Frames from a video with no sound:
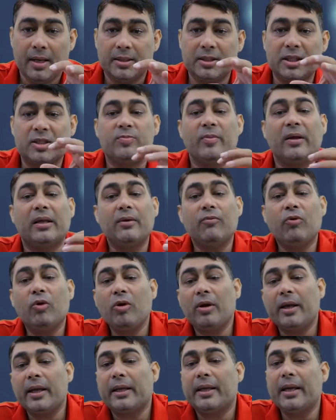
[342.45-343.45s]
जिसमें कि वो
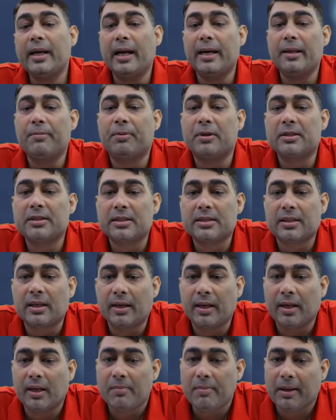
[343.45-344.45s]
लोग एक ही गाड़ी परचेज
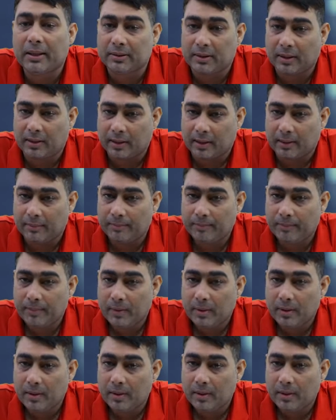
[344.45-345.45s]
करने की बात कर रहे हैं
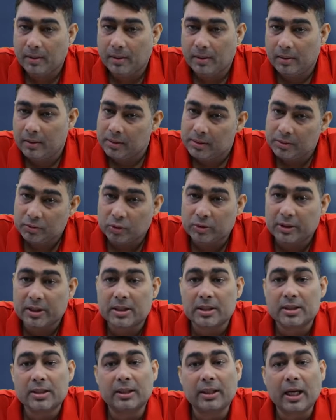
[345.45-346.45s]
तो
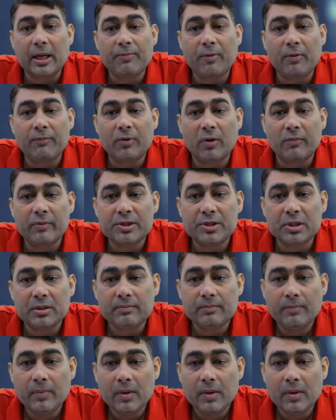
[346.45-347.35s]
दिस इज अ टाइप ऑफ नोवेशन